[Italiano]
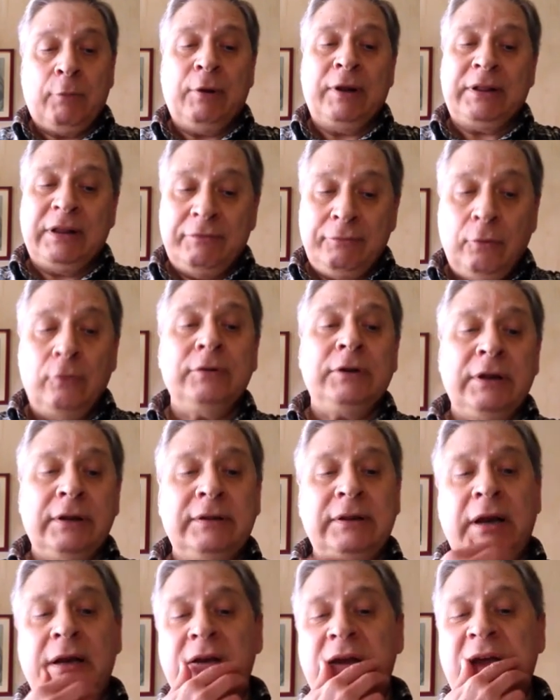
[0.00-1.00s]
Queste fonti
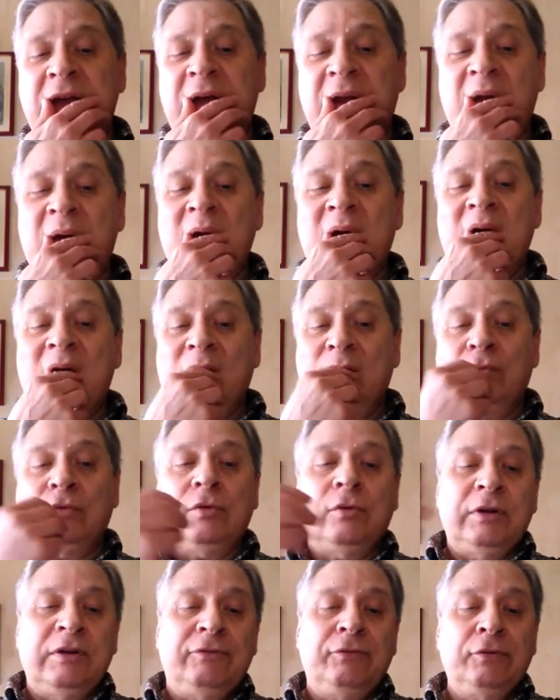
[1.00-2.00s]
straniere
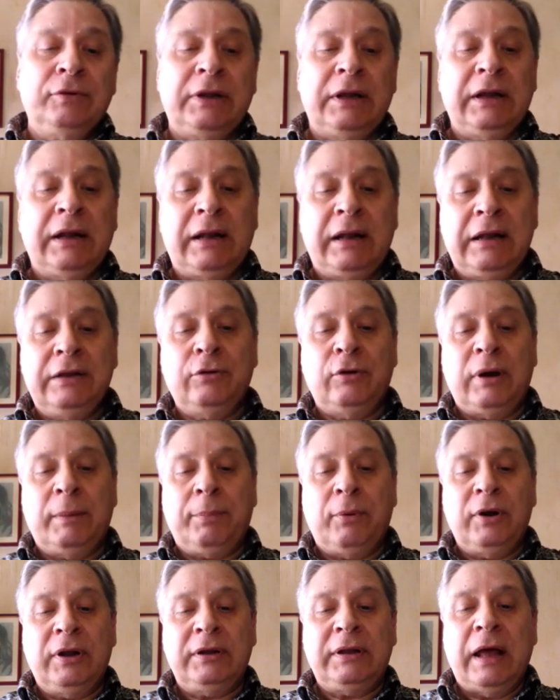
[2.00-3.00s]
furono diffuse nel regno
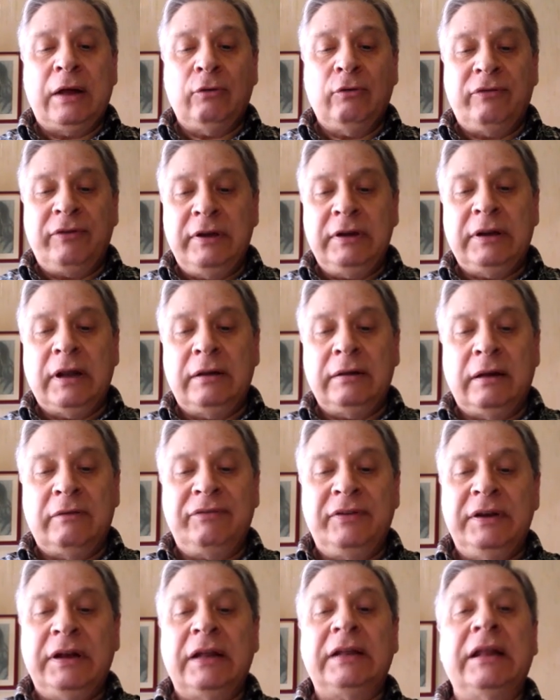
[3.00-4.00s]
napoletano fin
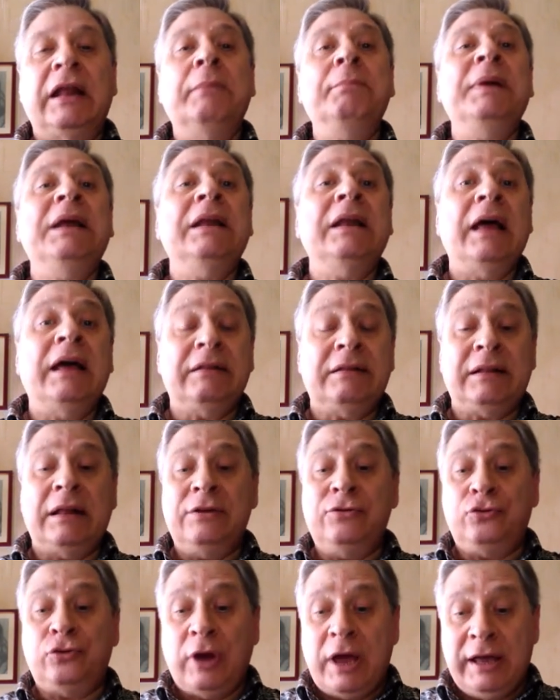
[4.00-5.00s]
dalla fine del
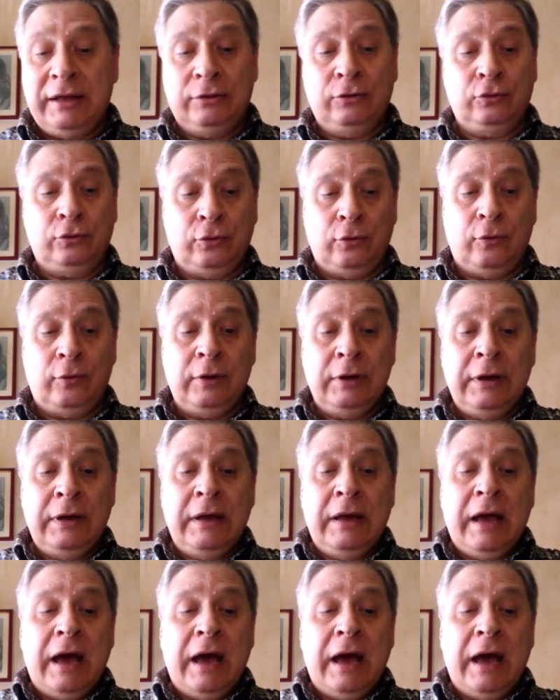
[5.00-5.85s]
1600,